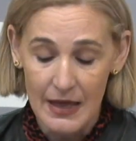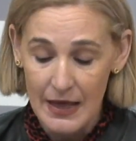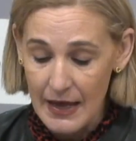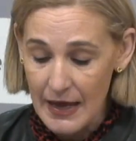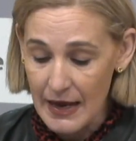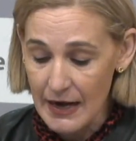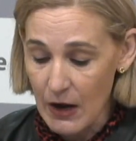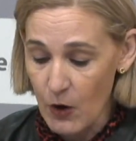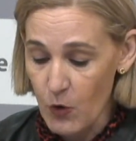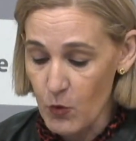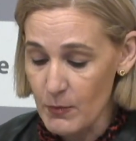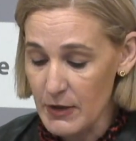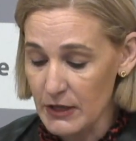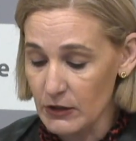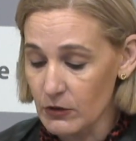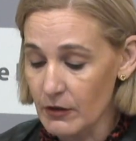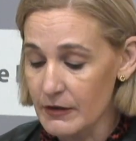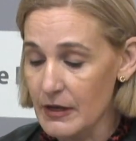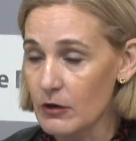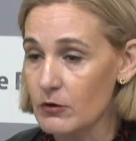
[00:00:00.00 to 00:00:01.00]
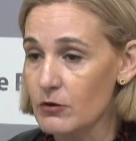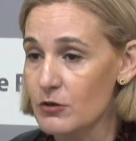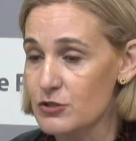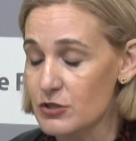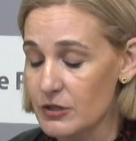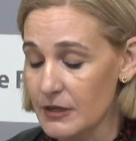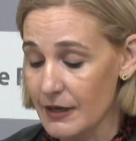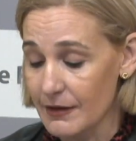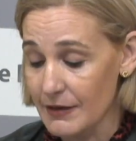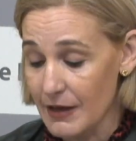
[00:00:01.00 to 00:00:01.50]
el aumento del
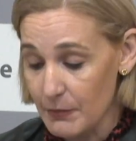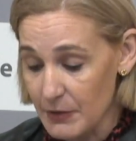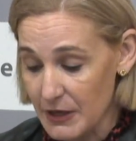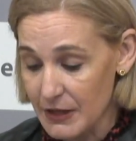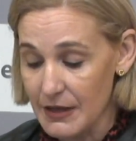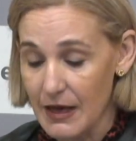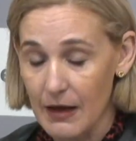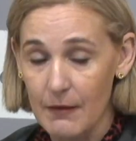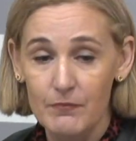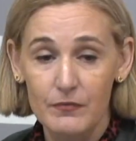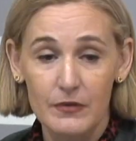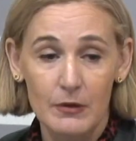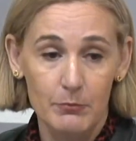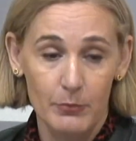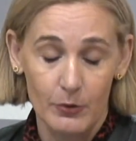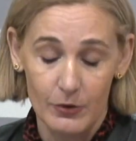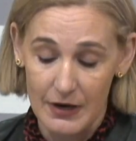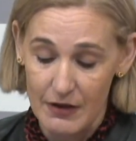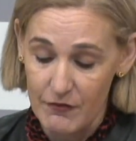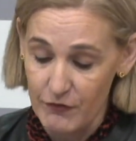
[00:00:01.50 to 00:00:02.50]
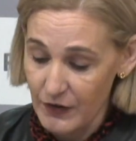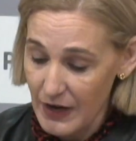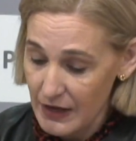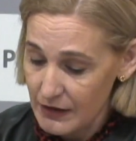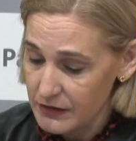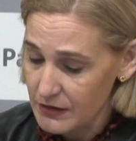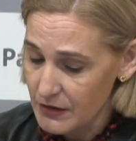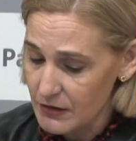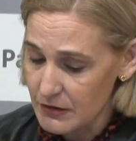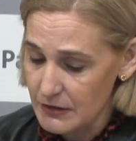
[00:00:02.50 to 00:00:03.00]
coste de vida por la
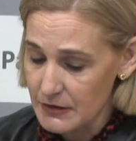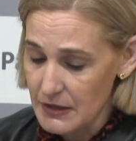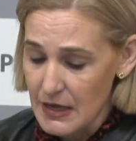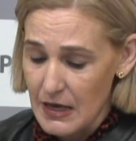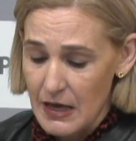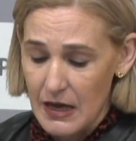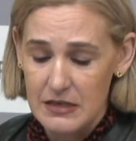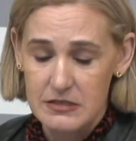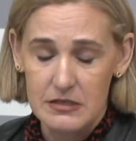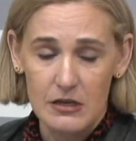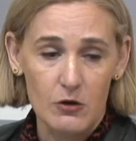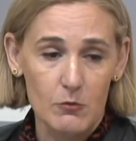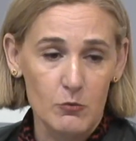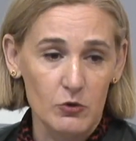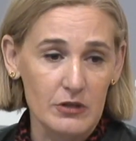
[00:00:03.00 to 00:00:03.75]
inflación, así como